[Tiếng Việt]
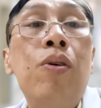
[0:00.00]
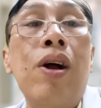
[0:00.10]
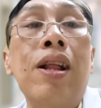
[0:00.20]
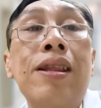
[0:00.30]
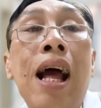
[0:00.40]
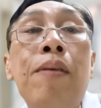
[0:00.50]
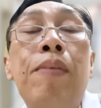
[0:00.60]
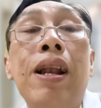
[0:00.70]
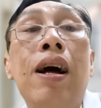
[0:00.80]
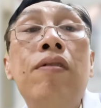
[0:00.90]
hoặc là tắc
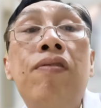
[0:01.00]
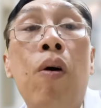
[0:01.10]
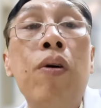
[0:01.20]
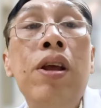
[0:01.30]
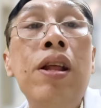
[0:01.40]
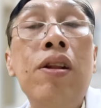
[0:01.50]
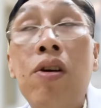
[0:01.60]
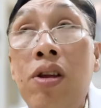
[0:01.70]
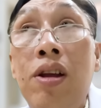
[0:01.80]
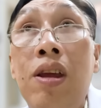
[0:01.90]
mạch ở phổi thì
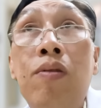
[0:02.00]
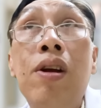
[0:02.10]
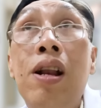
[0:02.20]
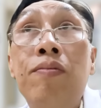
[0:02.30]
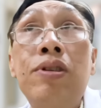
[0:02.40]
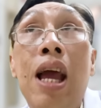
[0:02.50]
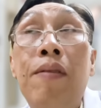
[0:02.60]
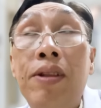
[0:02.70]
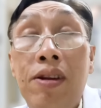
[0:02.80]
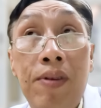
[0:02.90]
nó có những triệu chứng lâm
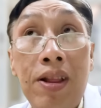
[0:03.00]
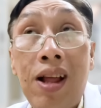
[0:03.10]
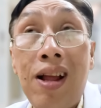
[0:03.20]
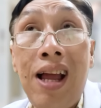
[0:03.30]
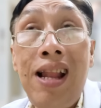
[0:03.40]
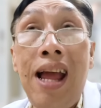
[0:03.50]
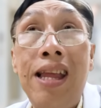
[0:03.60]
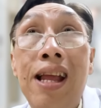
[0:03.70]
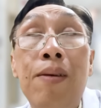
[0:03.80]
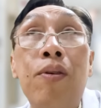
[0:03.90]
sàng mà nhưng mà cái
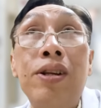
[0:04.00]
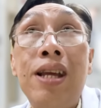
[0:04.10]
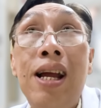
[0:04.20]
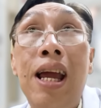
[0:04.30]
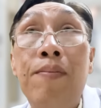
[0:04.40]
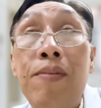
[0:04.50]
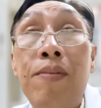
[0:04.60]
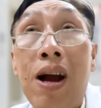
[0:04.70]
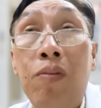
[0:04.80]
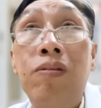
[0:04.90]
này chỉ là một cái xét nghiệm
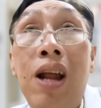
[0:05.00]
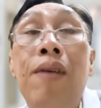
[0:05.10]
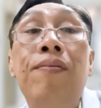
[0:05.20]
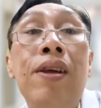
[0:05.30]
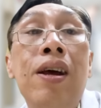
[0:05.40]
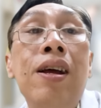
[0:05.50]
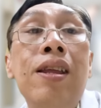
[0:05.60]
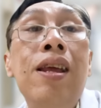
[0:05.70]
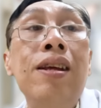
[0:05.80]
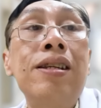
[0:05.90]
cộng thêm
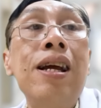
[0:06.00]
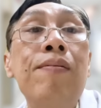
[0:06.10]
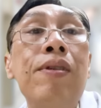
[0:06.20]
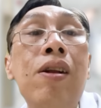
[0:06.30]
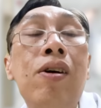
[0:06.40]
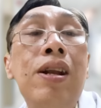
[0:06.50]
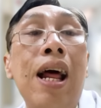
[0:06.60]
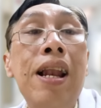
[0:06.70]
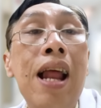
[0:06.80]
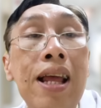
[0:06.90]
với những xét nghiệm chẩn đoán hình
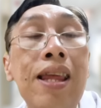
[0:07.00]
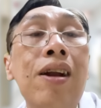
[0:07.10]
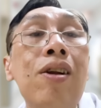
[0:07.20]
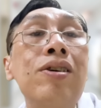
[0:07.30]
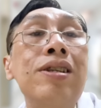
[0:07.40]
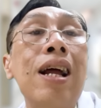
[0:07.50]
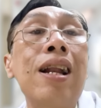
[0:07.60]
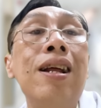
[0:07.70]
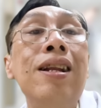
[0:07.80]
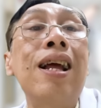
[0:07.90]
ảnh để chẩn đoán xác
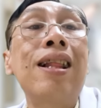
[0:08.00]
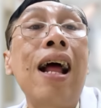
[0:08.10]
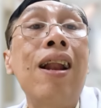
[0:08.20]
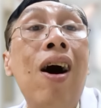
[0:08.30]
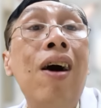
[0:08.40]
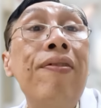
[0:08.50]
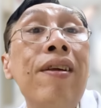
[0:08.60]
định cái tắc đó